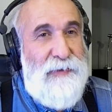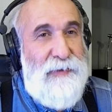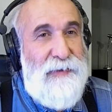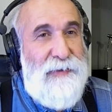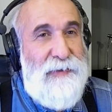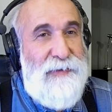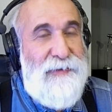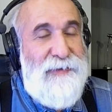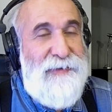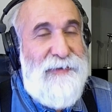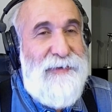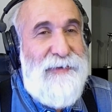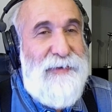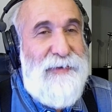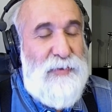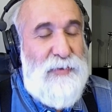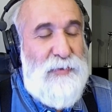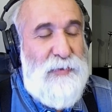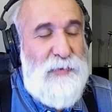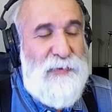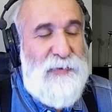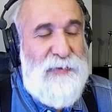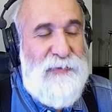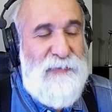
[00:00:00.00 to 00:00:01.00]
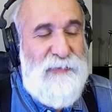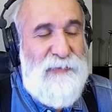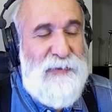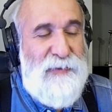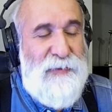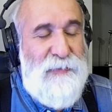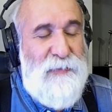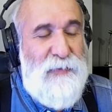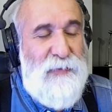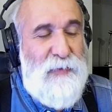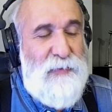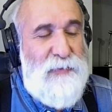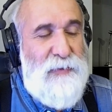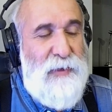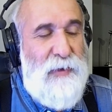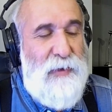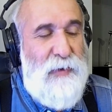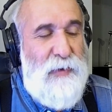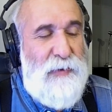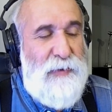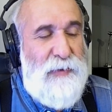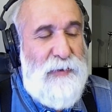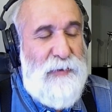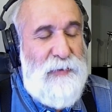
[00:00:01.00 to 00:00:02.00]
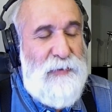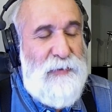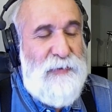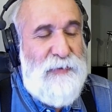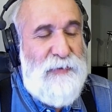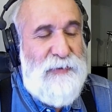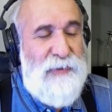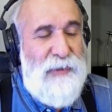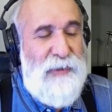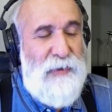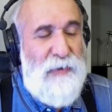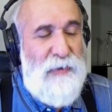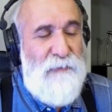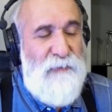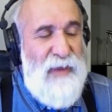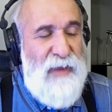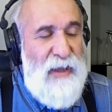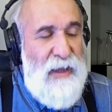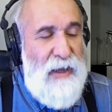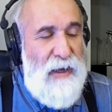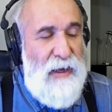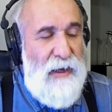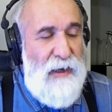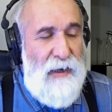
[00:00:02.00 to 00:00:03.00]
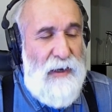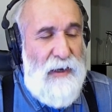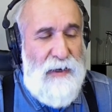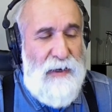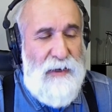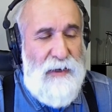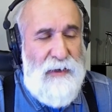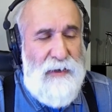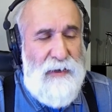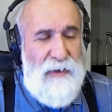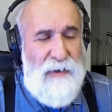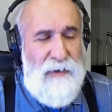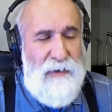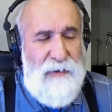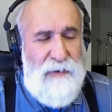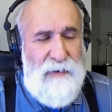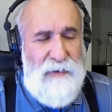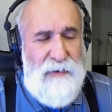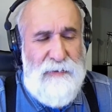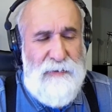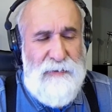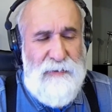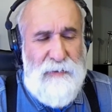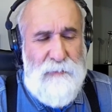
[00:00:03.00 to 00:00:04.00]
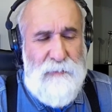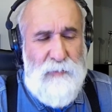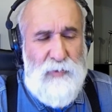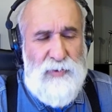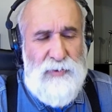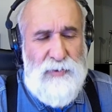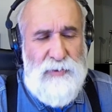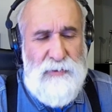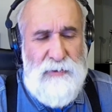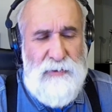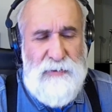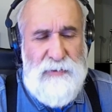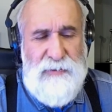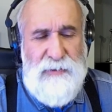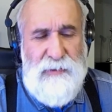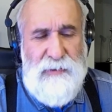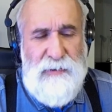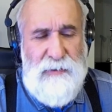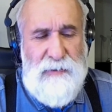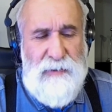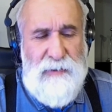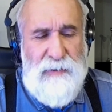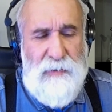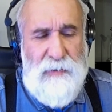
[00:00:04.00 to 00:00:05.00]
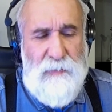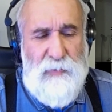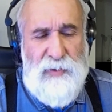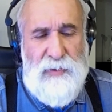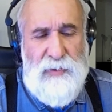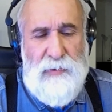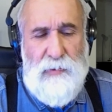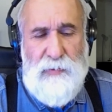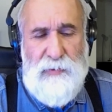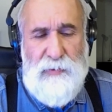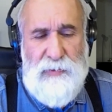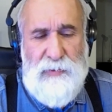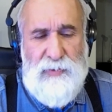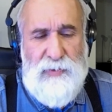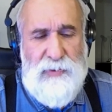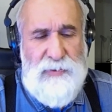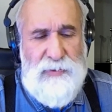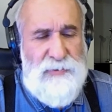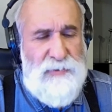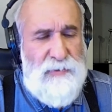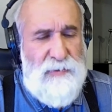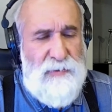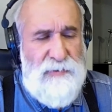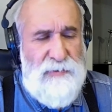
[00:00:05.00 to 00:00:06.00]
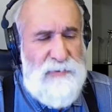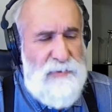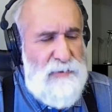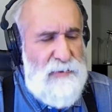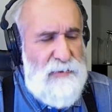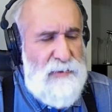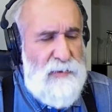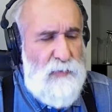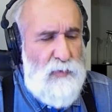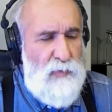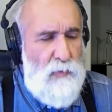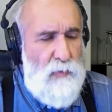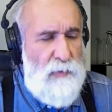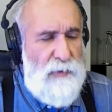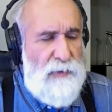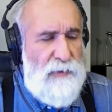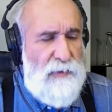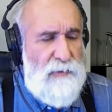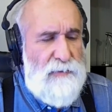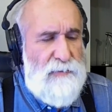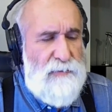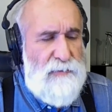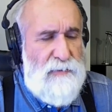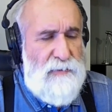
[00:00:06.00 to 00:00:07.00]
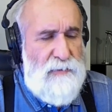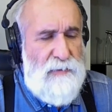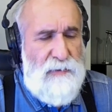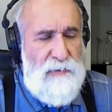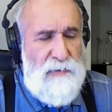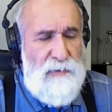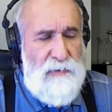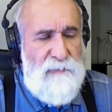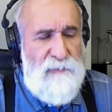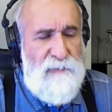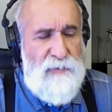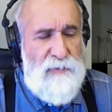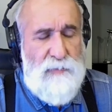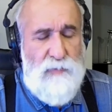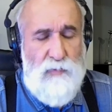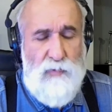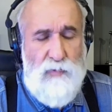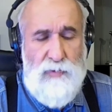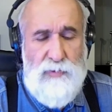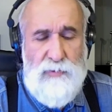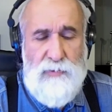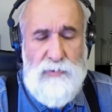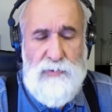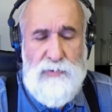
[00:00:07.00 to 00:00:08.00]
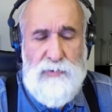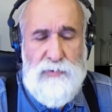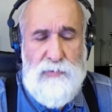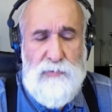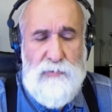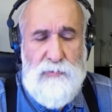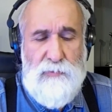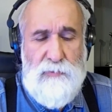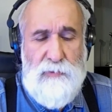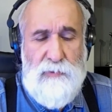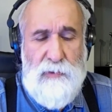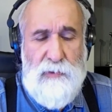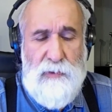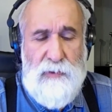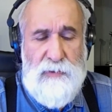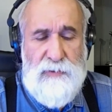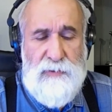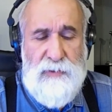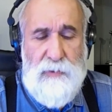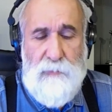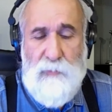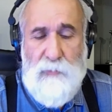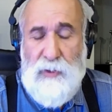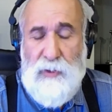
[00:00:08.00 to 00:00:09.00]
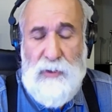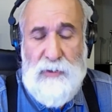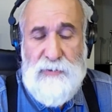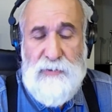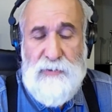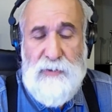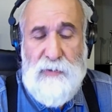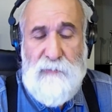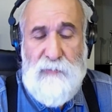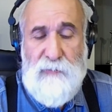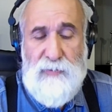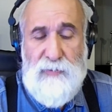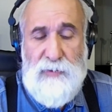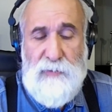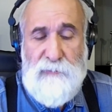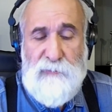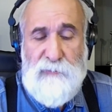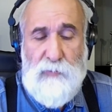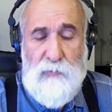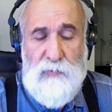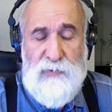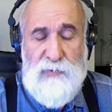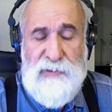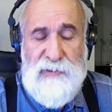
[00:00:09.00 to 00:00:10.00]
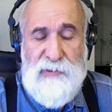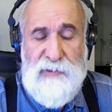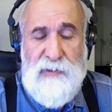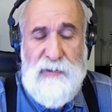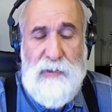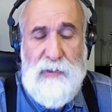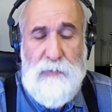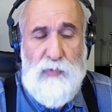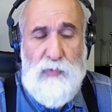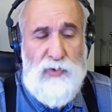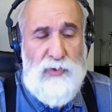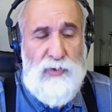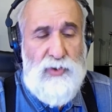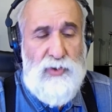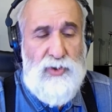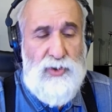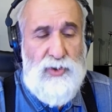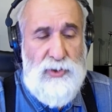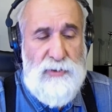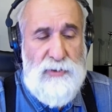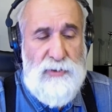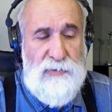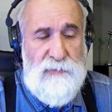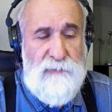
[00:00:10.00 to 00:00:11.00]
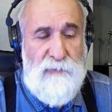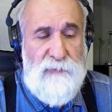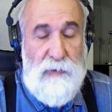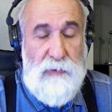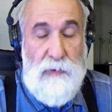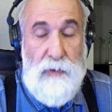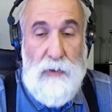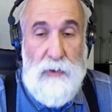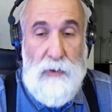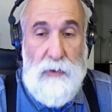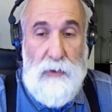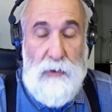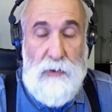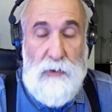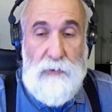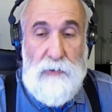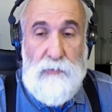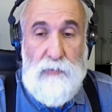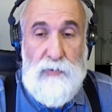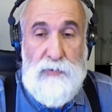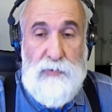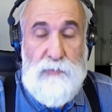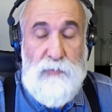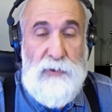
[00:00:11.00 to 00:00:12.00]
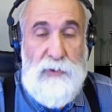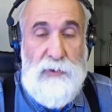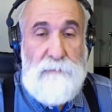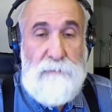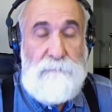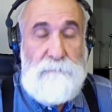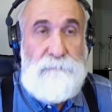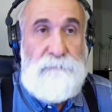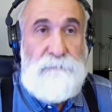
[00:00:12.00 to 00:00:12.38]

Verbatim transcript: или, или что-то в этом роде, легкий локдаун. А нерабочая неделя для определенной части российской публики стала возможностью для самых разных вещей, в том числе для путешествий. То есть мы,